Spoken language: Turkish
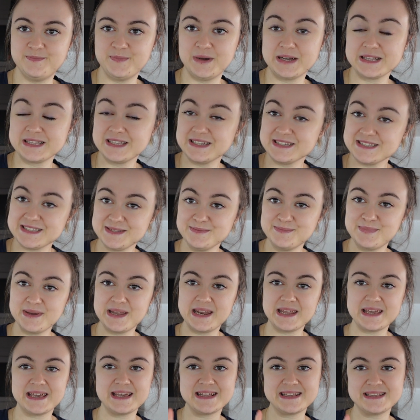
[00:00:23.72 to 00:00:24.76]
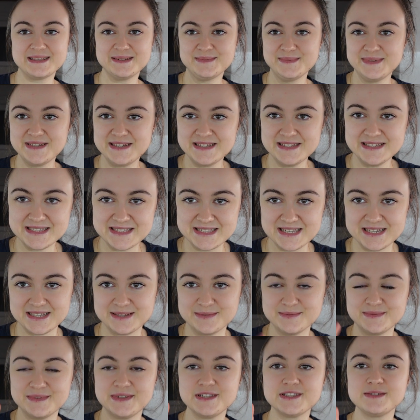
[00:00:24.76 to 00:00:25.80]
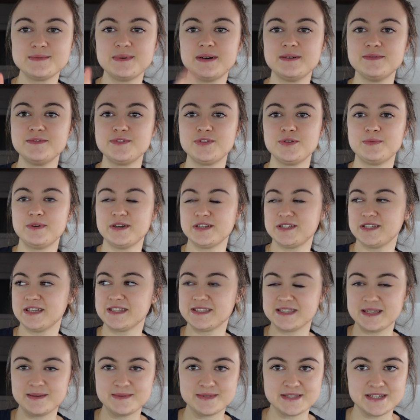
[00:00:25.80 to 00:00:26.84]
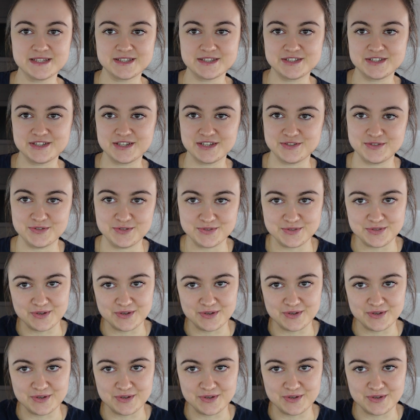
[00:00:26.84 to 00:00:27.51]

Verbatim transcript: bak nasıl bereketli bir insanım. Ne zaman video başlatsam satıcı geçiyor